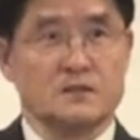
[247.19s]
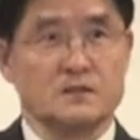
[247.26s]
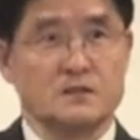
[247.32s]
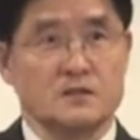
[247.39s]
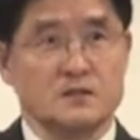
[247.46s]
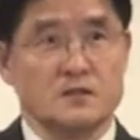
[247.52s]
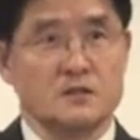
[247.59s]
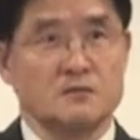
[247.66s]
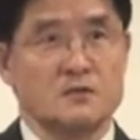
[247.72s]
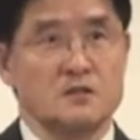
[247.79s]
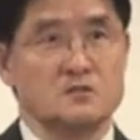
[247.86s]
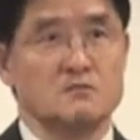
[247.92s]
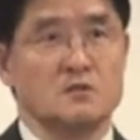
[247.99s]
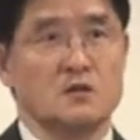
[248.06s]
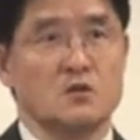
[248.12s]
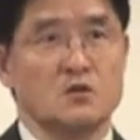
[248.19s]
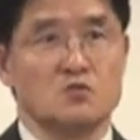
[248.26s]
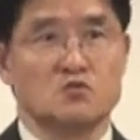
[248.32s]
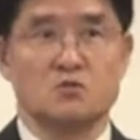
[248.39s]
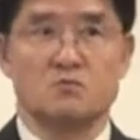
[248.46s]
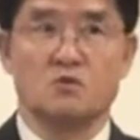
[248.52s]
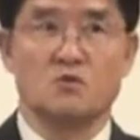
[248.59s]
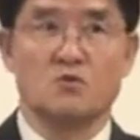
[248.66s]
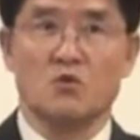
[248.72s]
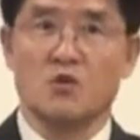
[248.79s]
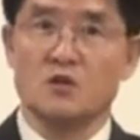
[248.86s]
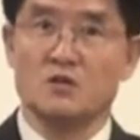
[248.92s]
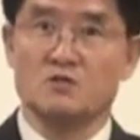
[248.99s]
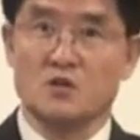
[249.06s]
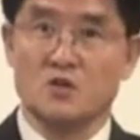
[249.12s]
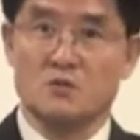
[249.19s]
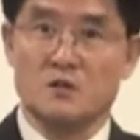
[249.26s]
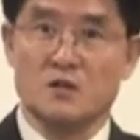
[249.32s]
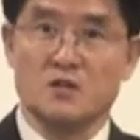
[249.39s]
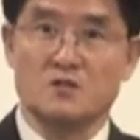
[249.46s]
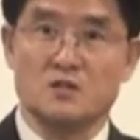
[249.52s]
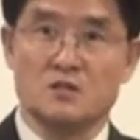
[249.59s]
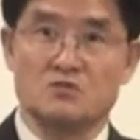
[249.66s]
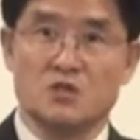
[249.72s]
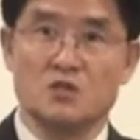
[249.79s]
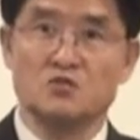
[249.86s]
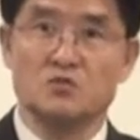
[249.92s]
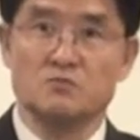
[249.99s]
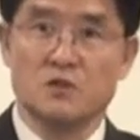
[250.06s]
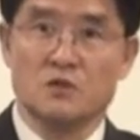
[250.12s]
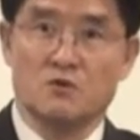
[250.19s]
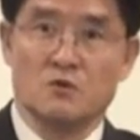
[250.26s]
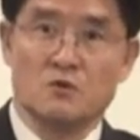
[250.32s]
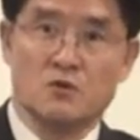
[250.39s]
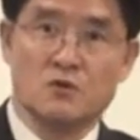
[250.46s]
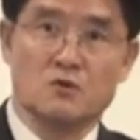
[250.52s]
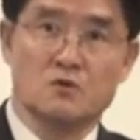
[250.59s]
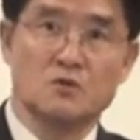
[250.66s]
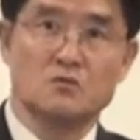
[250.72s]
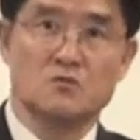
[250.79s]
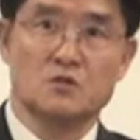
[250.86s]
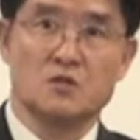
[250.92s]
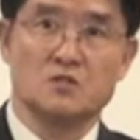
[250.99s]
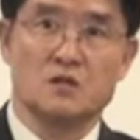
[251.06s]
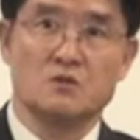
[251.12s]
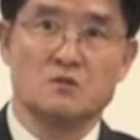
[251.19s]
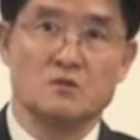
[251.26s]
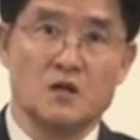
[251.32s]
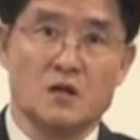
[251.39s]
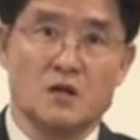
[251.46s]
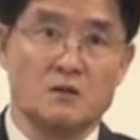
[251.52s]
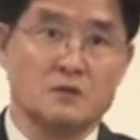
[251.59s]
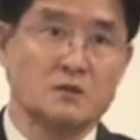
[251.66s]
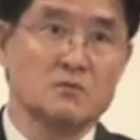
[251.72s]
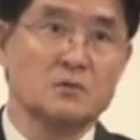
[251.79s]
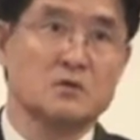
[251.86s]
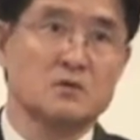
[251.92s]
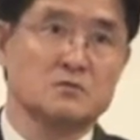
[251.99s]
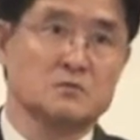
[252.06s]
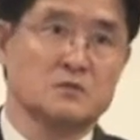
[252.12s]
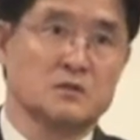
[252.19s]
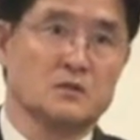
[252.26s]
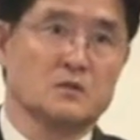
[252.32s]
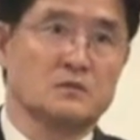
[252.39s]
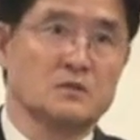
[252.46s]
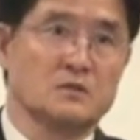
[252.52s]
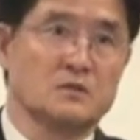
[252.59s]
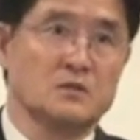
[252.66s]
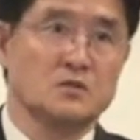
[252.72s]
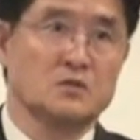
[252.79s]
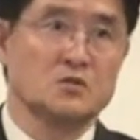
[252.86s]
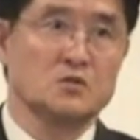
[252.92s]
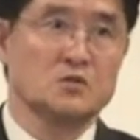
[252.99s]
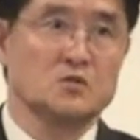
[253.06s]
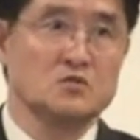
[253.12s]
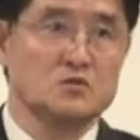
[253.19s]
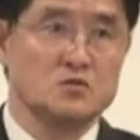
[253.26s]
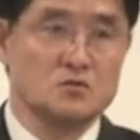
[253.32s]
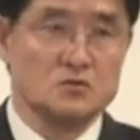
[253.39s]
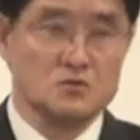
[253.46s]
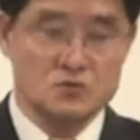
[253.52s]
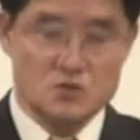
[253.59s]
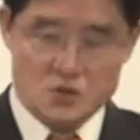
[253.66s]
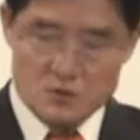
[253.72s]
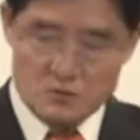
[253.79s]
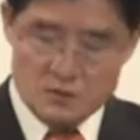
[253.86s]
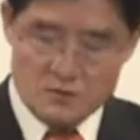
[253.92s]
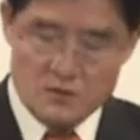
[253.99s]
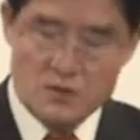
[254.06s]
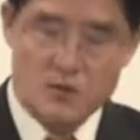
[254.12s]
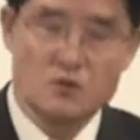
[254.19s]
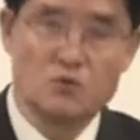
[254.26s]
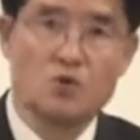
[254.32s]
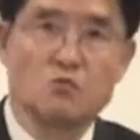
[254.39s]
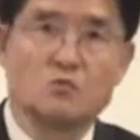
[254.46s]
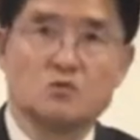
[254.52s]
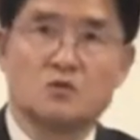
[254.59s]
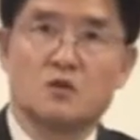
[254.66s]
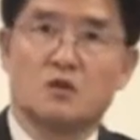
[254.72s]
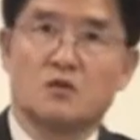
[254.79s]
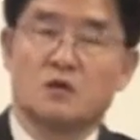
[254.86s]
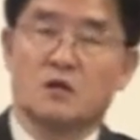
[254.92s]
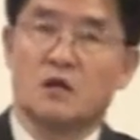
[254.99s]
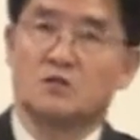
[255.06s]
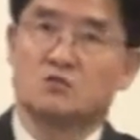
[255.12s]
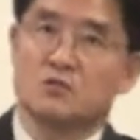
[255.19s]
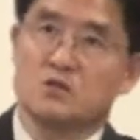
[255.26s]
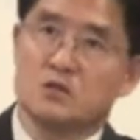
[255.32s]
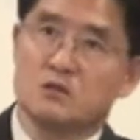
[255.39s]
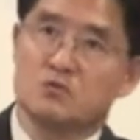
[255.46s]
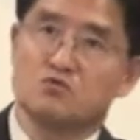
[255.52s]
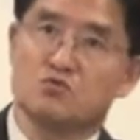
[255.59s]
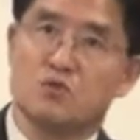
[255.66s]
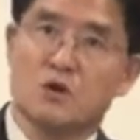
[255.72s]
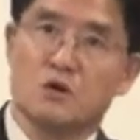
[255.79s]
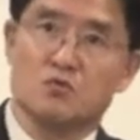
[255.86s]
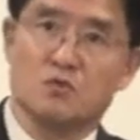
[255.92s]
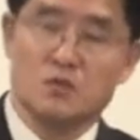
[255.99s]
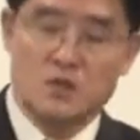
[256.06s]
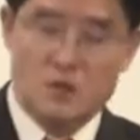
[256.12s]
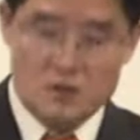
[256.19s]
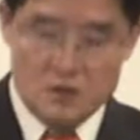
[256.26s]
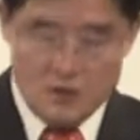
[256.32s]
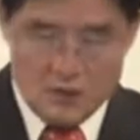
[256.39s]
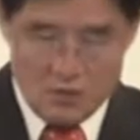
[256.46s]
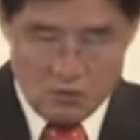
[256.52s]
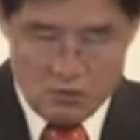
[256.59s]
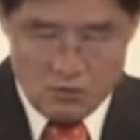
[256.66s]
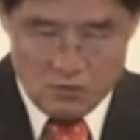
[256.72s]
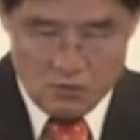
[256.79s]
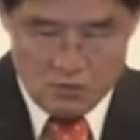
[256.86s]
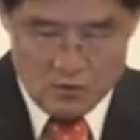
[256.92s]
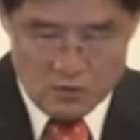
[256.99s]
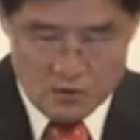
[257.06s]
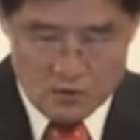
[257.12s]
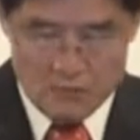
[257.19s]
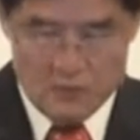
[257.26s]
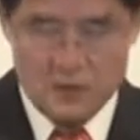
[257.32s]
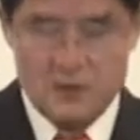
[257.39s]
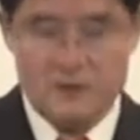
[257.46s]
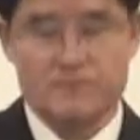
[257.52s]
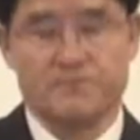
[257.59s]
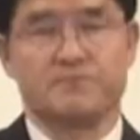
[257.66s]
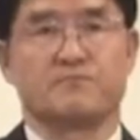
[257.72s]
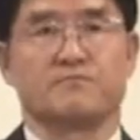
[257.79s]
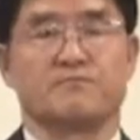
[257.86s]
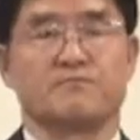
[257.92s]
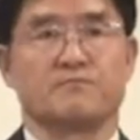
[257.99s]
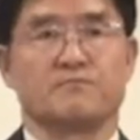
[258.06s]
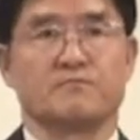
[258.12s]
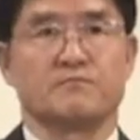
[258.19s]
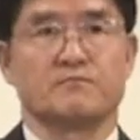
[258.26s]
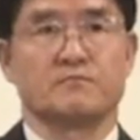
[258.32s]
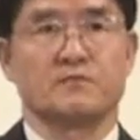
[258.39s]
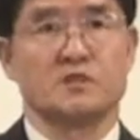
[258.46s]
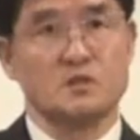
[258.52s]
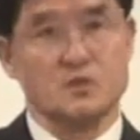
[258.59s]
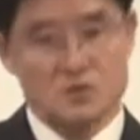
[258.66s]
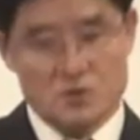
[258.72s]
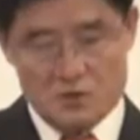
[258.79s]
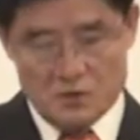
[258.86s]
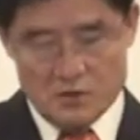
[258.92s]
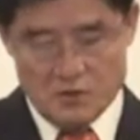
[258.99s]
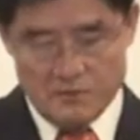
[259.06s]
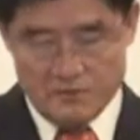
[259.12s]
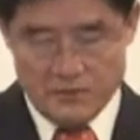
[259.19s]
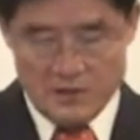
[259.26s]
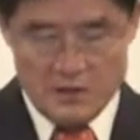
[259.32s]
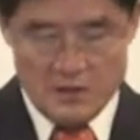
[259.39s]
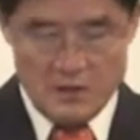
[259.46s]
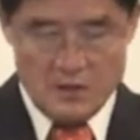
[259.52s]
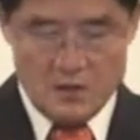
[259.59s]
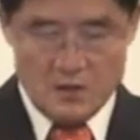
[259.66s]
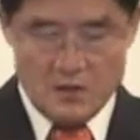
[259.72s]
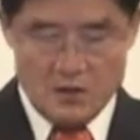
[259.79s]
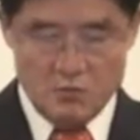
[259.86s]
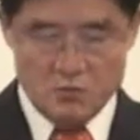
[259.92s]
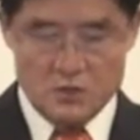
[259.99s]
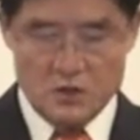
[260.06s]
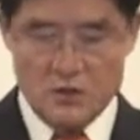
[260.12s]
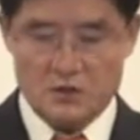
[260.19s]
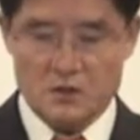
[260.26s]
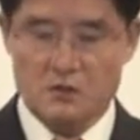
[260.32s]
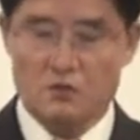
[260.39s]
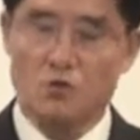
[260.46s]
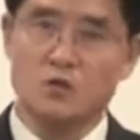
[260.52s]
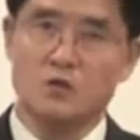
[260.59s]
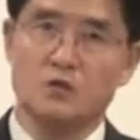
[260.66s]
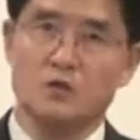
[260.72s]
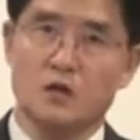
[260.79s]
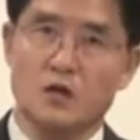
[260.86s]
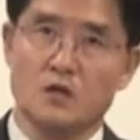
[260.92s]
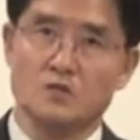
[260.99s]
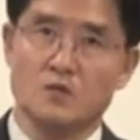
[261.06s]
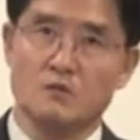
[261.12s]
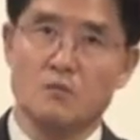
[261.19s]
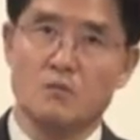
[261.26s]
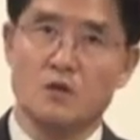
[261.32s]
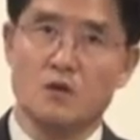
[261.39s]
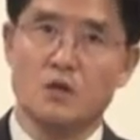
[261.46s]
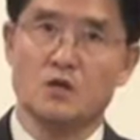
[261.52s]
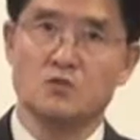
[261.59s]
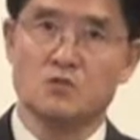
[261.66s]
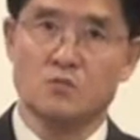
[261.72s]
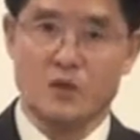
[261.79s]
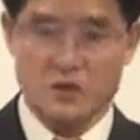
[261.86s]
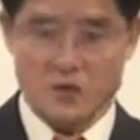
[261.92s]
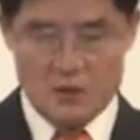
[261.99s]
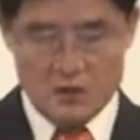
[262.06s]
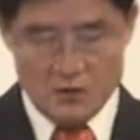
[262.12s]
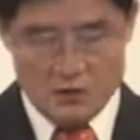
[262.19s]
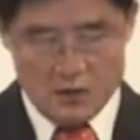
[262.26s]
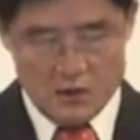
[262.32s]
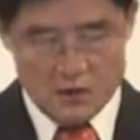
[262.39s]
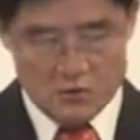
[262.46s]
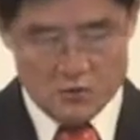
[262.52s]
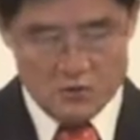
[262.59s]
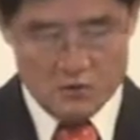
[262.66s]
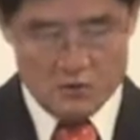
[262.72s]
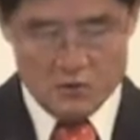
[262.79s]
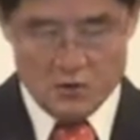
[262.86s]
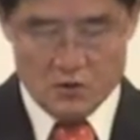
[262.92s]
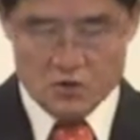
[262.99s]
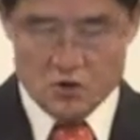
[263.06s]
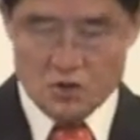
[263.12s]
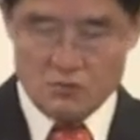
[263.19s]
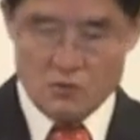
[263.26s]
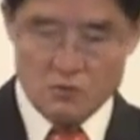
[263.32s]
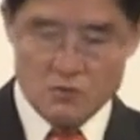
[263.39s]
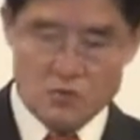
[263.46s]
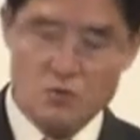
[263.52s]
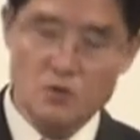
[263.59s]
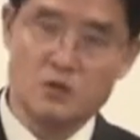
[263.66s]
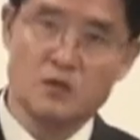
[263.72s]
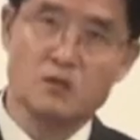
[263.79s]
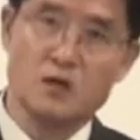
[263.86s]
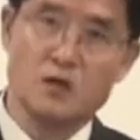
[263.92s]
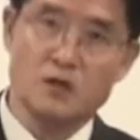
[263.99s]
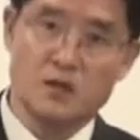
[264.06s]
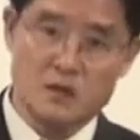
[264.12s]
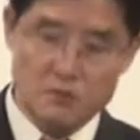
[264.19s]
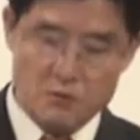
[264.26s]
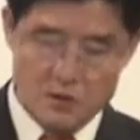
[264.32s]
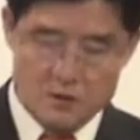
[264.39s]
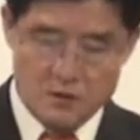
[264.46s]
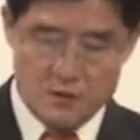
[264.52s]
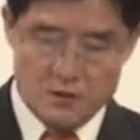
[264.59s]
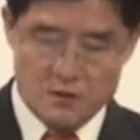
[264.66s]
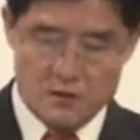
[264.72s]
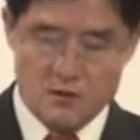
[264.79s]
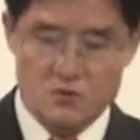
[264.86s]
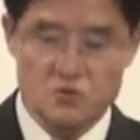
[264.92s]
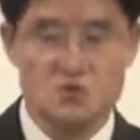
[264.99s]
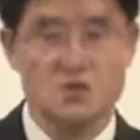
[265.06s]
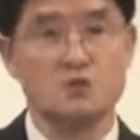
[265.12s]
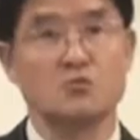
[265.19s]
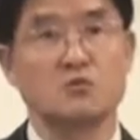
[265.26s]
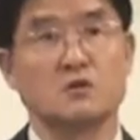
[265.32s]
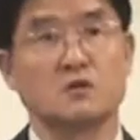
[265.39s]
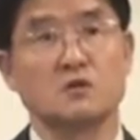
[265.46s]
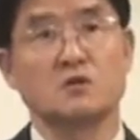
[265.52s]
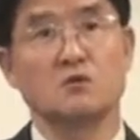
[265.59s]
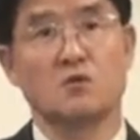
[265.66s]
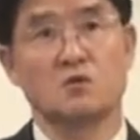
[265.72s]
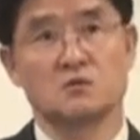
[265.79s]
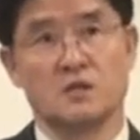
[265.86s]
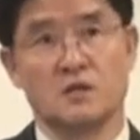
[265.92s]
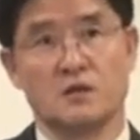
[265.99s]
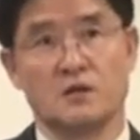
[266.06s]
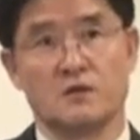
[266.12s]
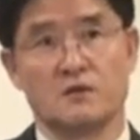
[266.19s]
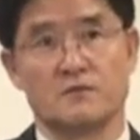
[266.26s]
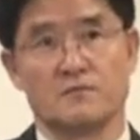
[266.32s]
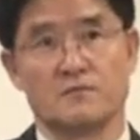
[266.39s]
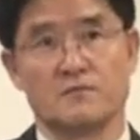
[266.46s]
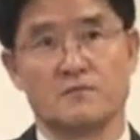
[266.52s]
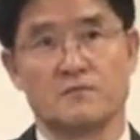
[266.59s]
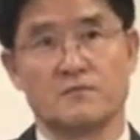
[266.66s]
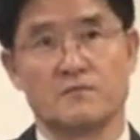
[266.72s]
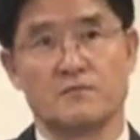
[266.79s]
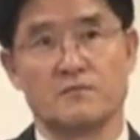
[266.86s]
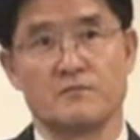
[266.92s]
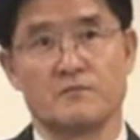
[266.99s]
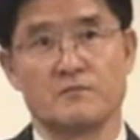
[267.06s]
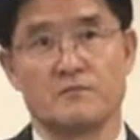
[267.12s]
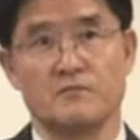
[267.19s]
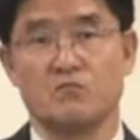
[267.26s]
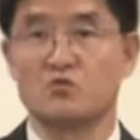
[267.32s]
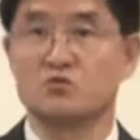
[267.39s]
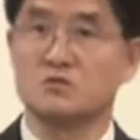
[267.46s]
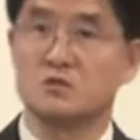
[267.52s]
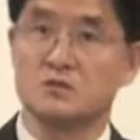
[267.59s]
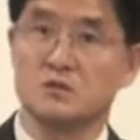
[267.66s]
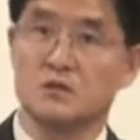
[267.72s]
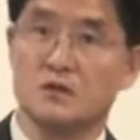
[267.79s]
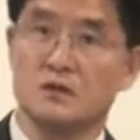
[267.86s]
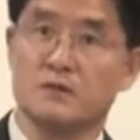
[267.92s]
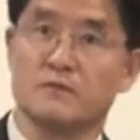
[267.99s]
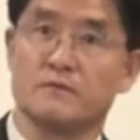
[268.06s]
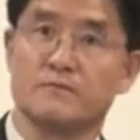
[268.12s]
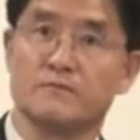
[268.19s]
그러나 얼마 전만 해도 지포는 고기가 자그만해서 재수없다고 어부들이 잡으면 다 갖다 버렸습니다. 그럼 그거는 지금은 농부들의 아주 큰 수확원이 된다고 거럽디다. 그것처럼 어부들이 일단 고기를 다 잡아 모아가지고 바닷가 와가지고는 쓸모없는 고기는 다 내다버렸다는 거예요. 천국이 그런 곳이란 거예요. 무슨 뜻일까요?